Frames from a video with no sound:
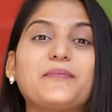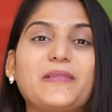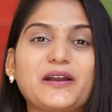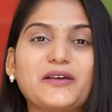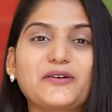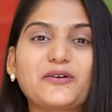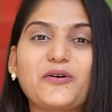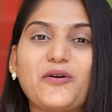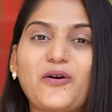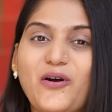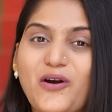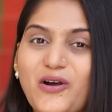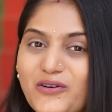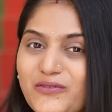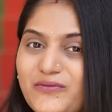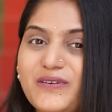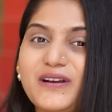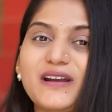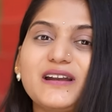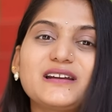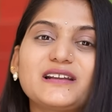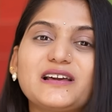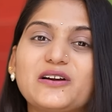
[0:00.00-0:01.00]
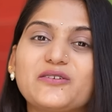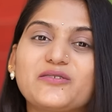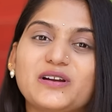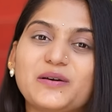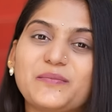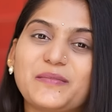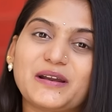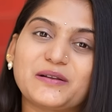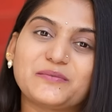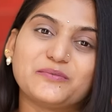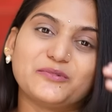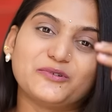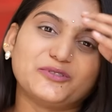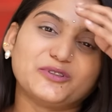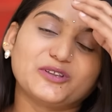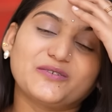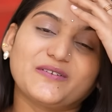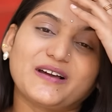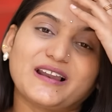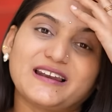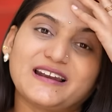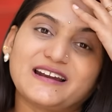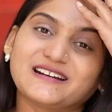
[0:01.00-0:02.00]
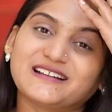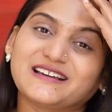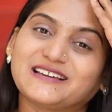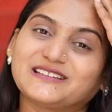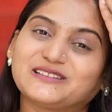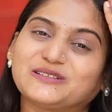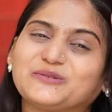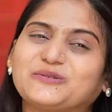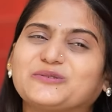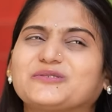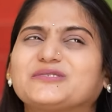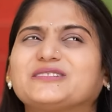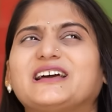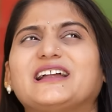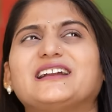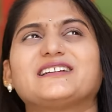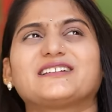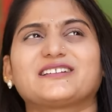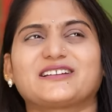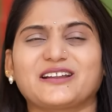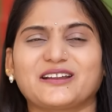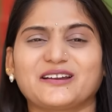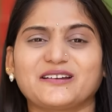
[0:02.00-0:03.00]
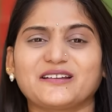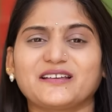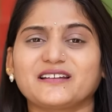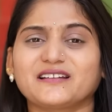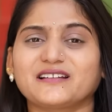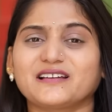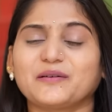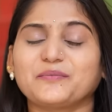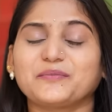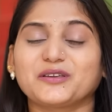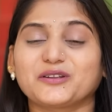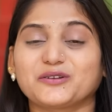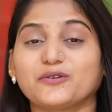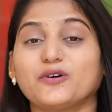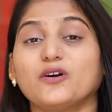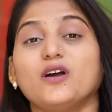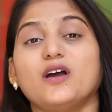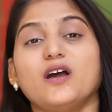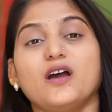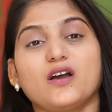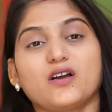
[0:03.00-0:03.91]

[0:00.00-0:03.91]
మనం కాన్ఫిడెంట్గా కూడా మనం ముందుకు వెళ్ళడానికి అయితే ఉంటుంది అండ్ రెగ్యులర్గా మీరు